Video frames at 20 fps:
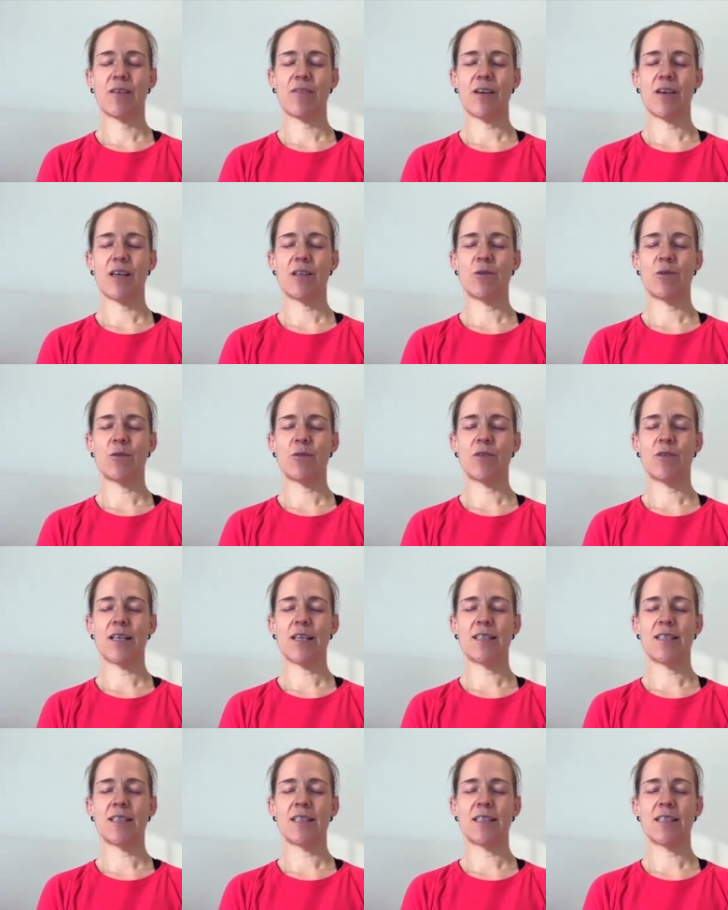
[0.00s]
Während du
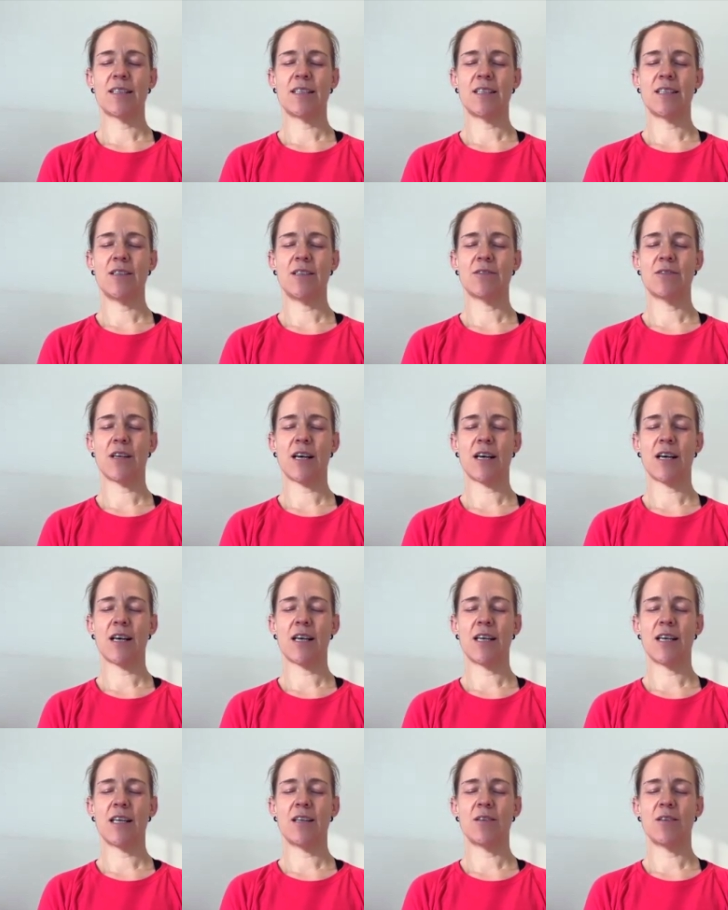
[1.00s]
weiter tief
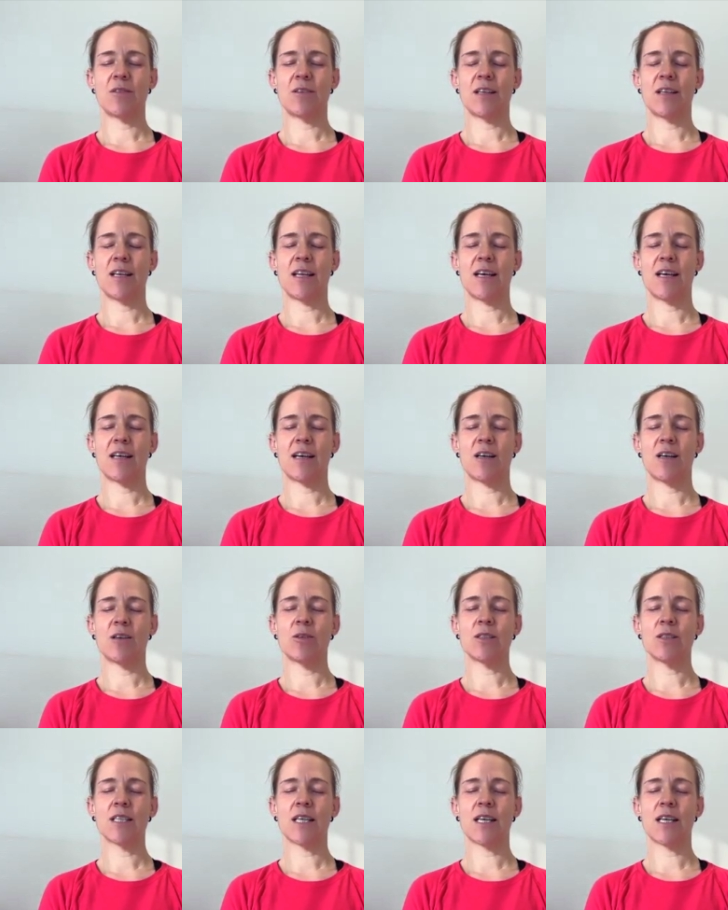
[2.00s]
ein und lange
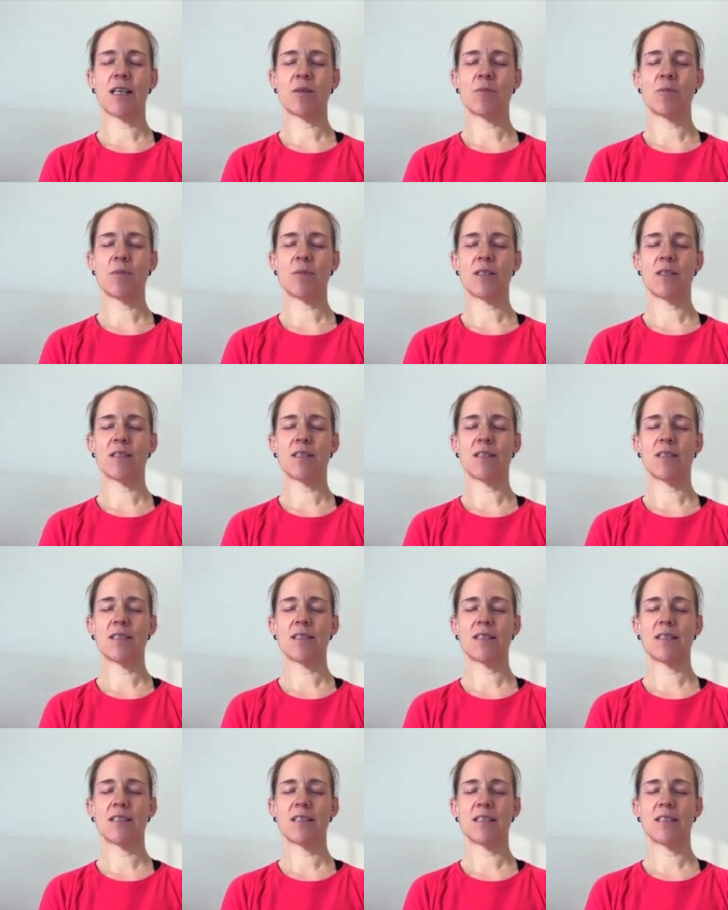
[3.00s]

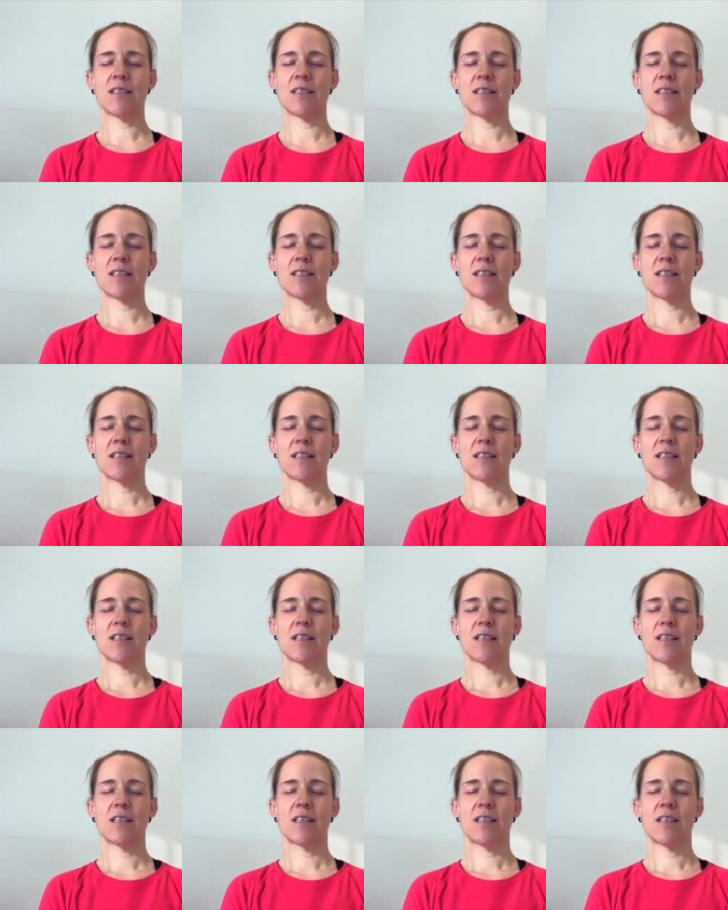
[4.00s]
ausatmest,
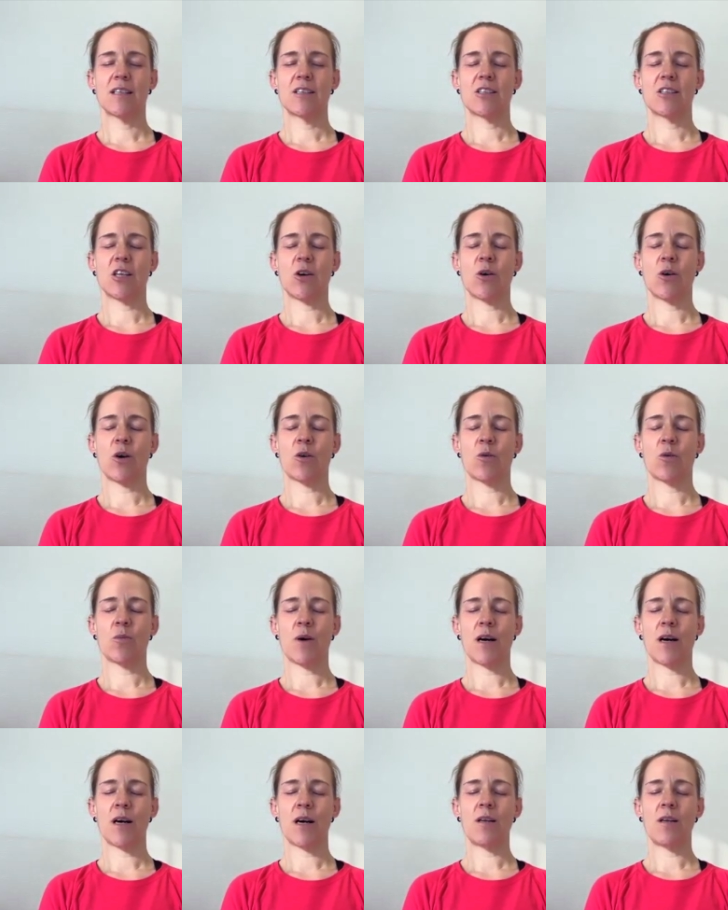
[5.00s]
schau auch
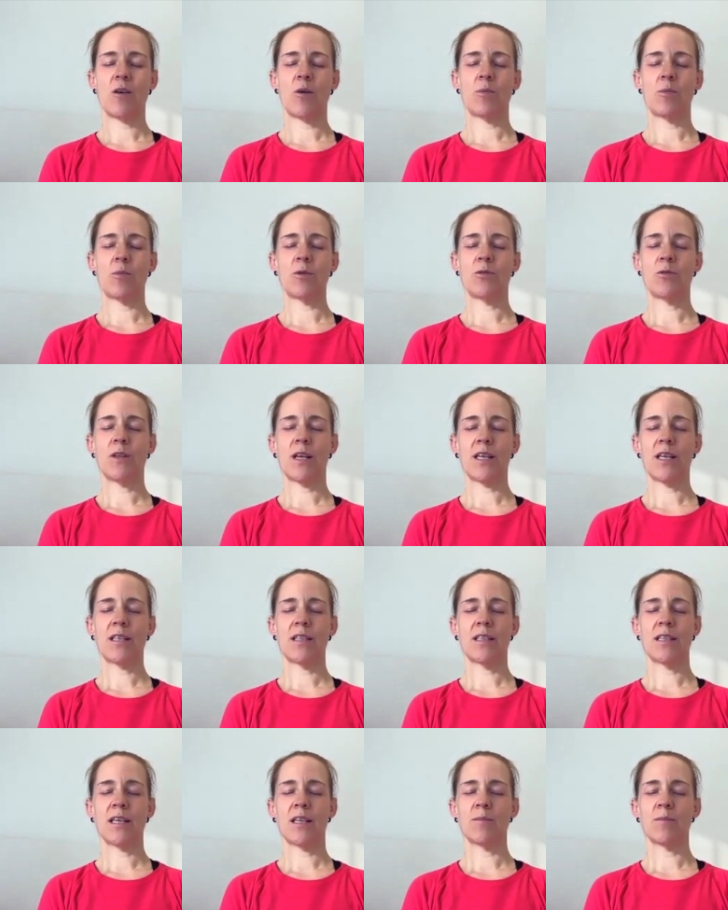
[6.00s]
mal, ob du vielleicht
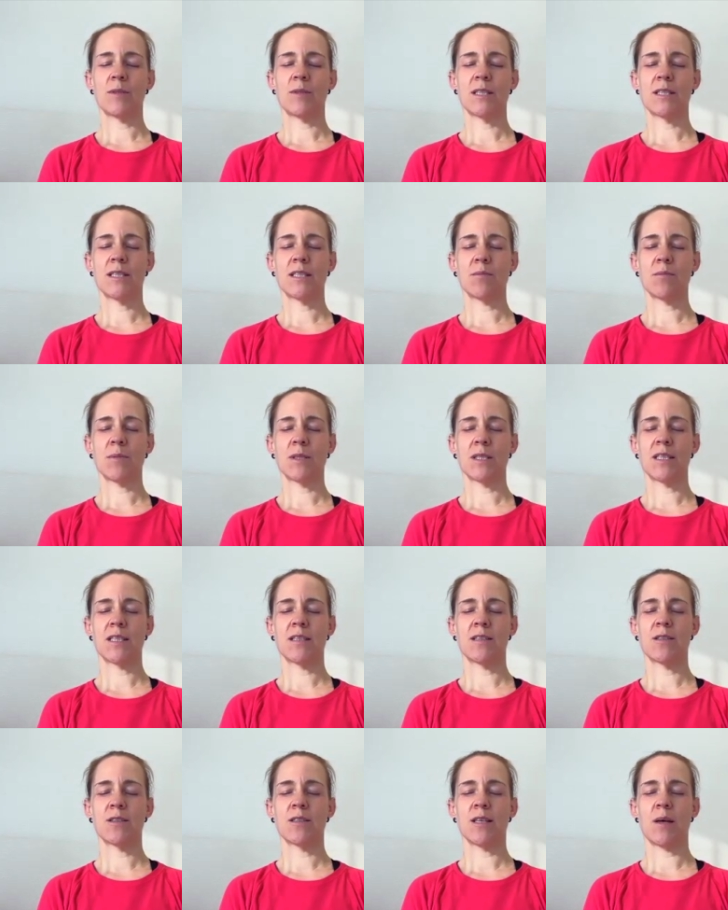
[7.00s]
in deinem Sitz ein bisschen
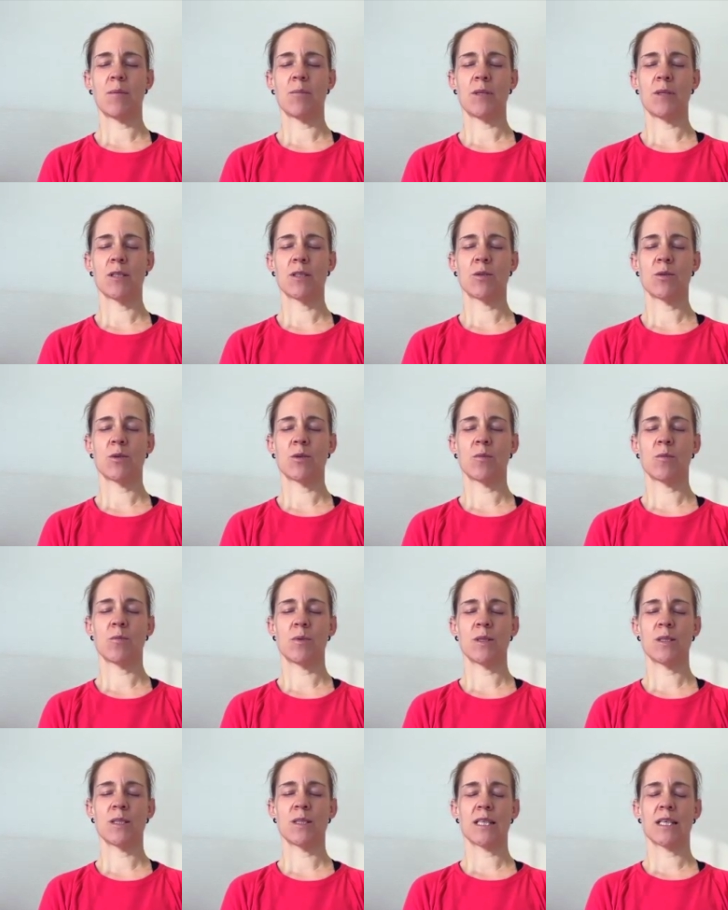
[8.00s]
zusammengesunken
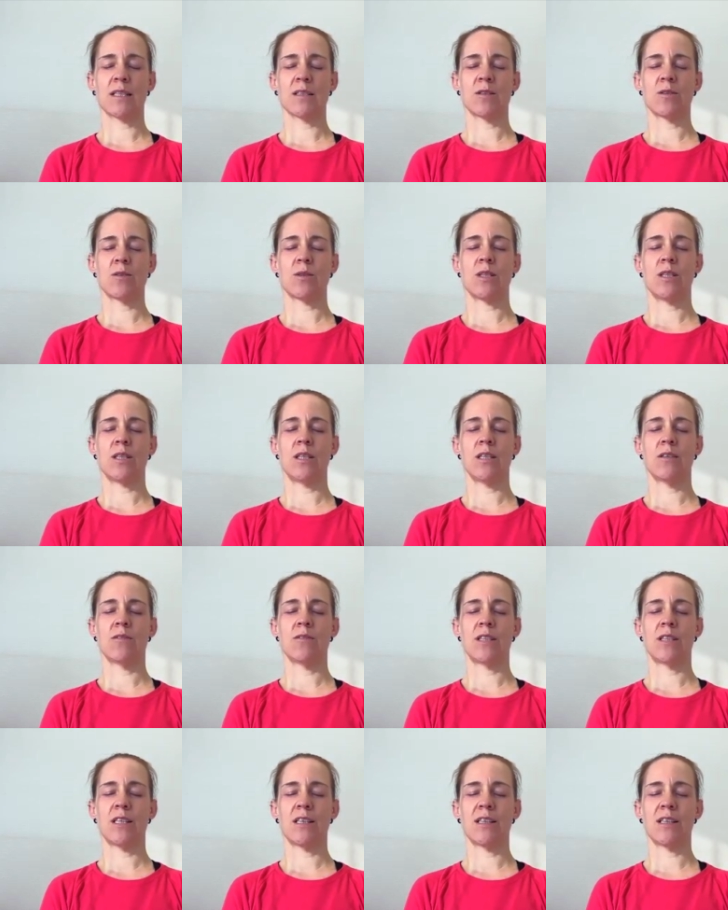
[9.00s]
bist. Kannst du hier
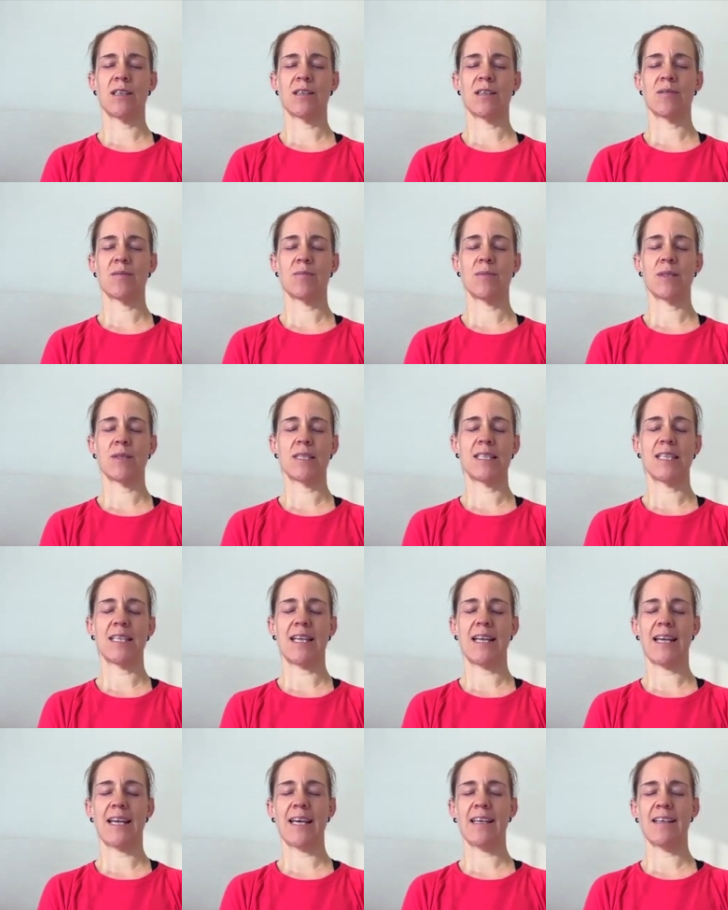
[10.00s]
wieder ein bisschen
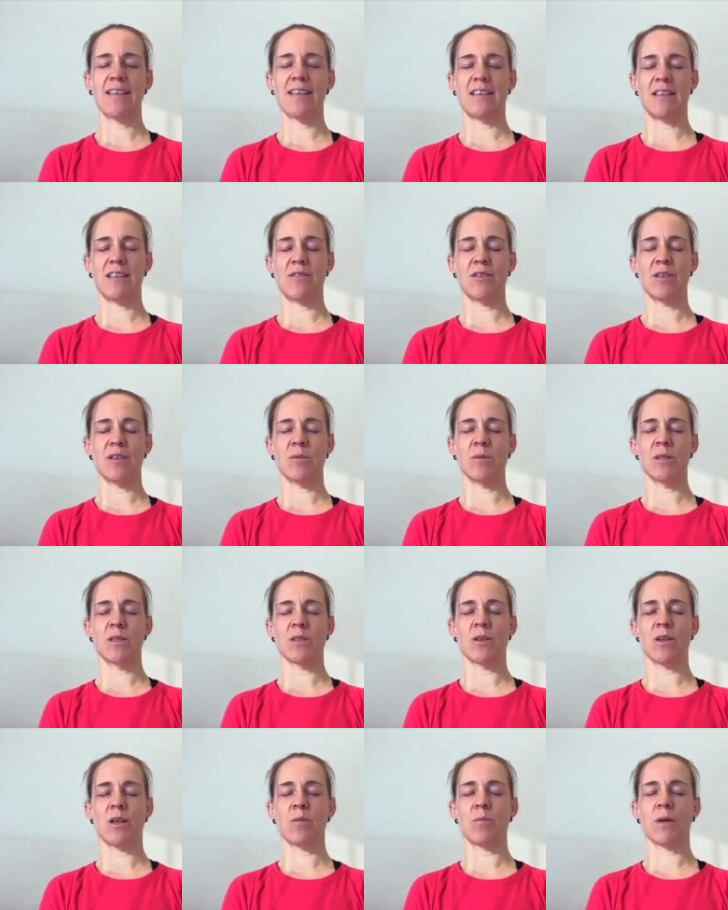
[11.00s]
Länge in die
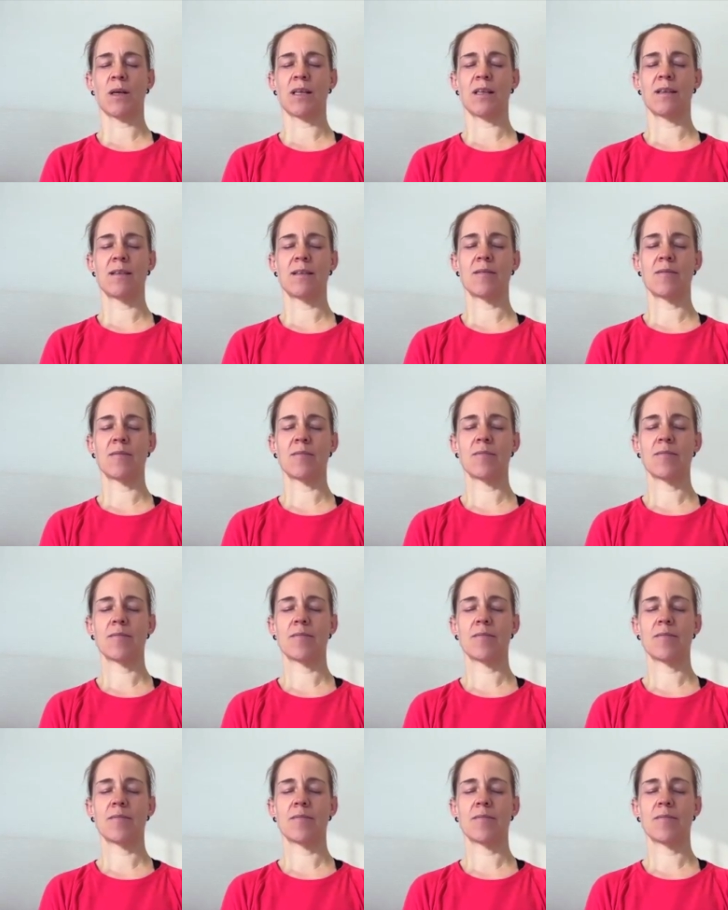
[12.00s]
Wirbelsäule bringen?